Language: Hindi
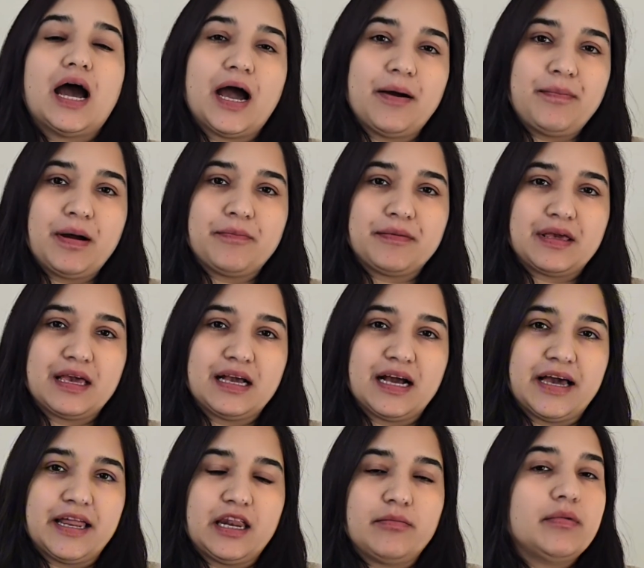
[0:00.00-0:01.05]
आप आपके
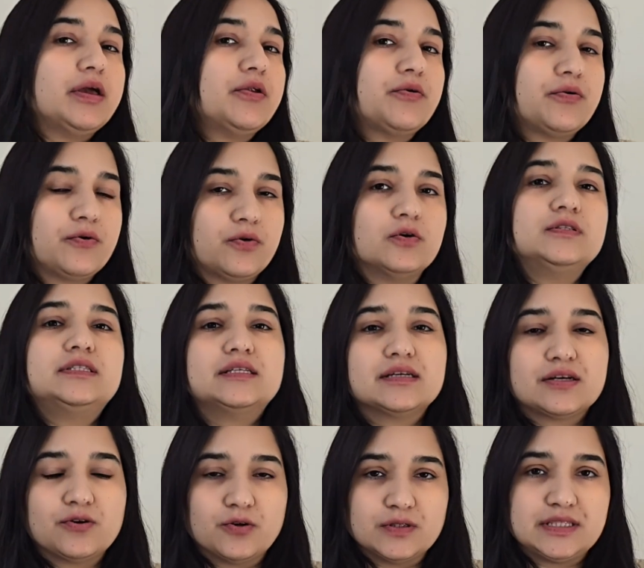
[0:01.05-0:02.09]
खाने में रोज
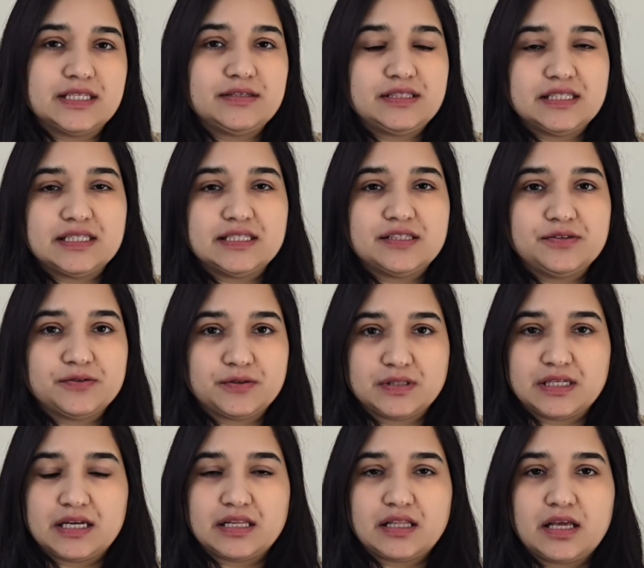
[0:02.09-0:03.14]
कौन सी चीज़ यूज़
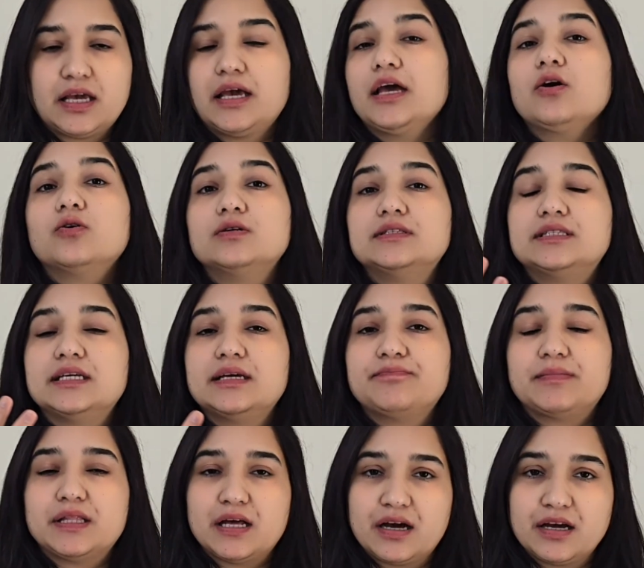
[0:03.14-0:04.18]
करते हैं कौन से
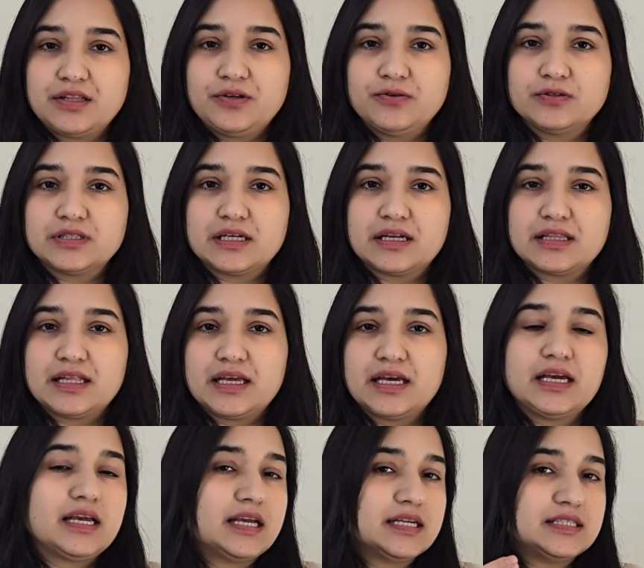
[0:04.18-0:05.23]
पदार्थ यूज़ करते
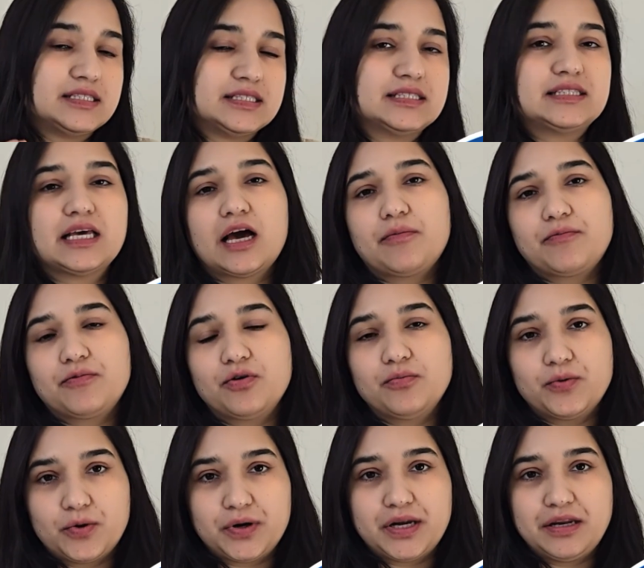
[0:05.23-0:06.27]
हैं कि जिससे आपको
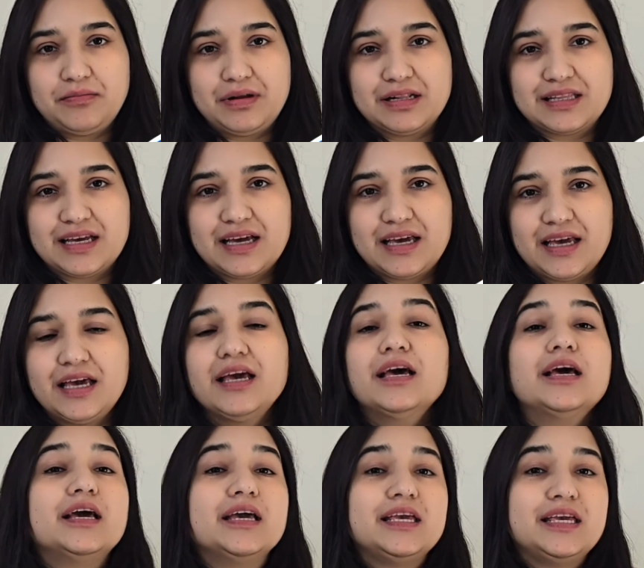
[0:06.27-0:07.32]
प्रोटीन मिलता है
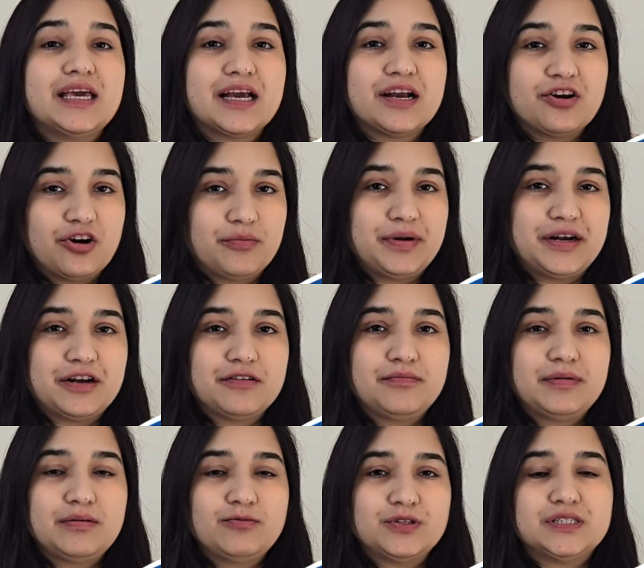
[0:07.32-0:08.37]
ये कॉमेंट
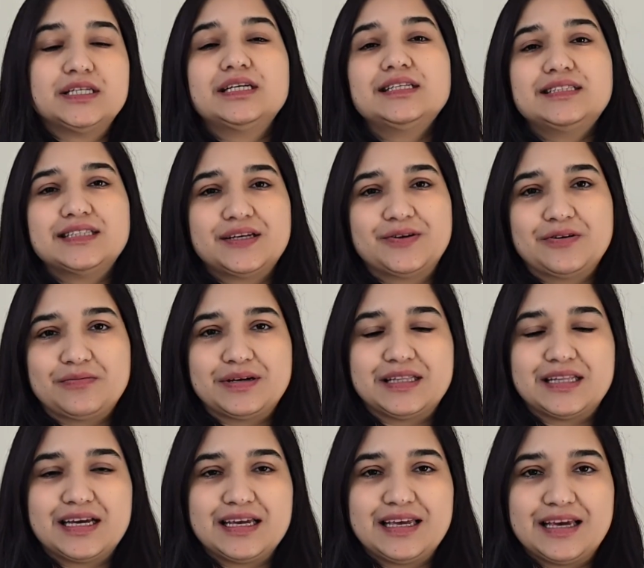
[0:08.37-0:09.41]
में मुझे ज़रूर
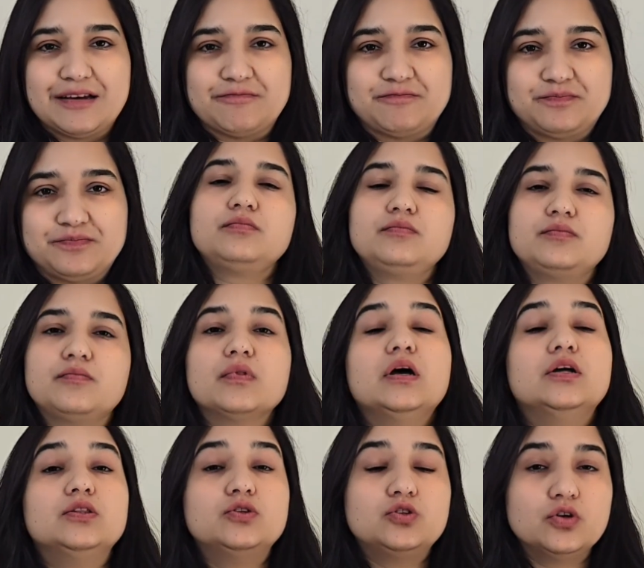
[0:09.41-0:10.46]
बताइए
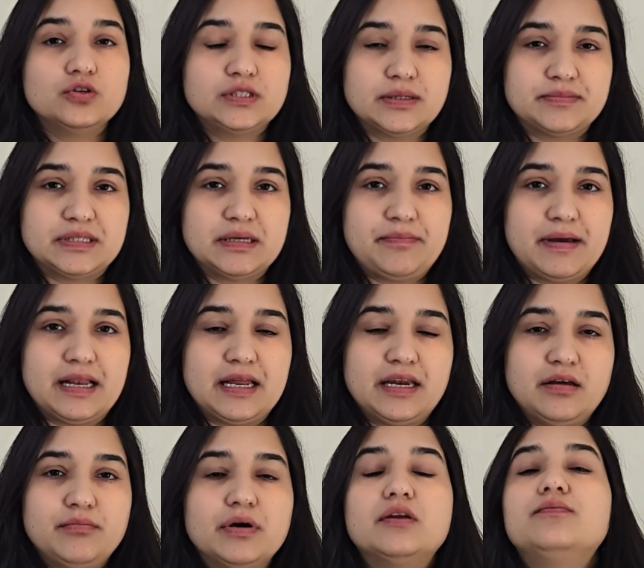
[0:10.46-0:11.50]
तो सबसे पहले
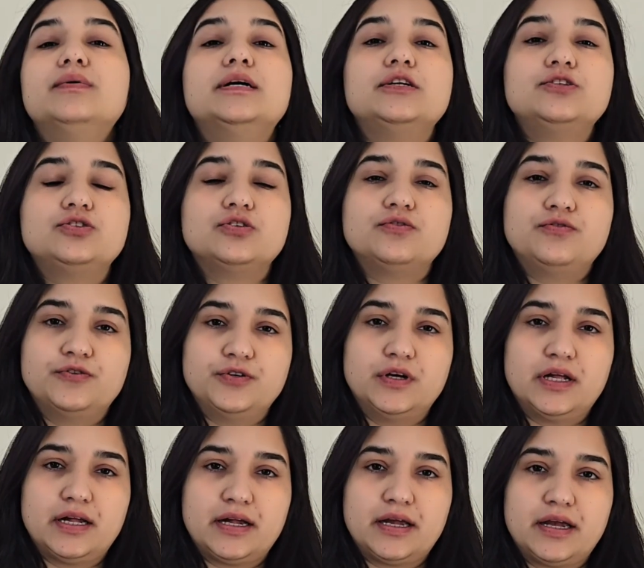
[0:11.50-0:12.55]
नंबर पर जो
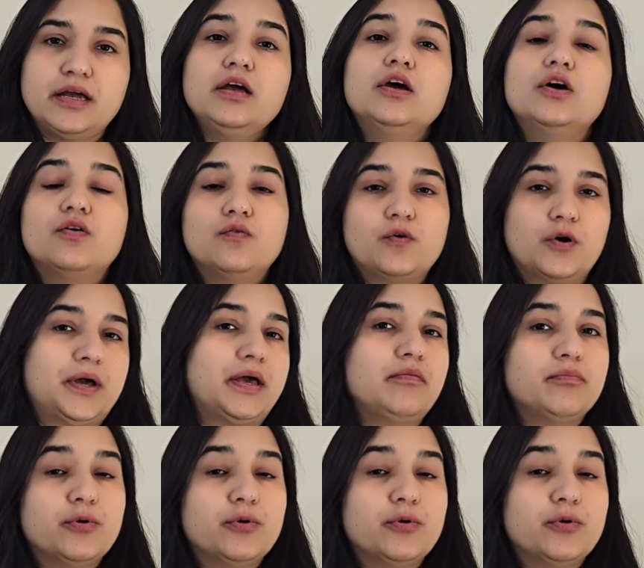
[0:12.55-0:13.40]
फूड है वो है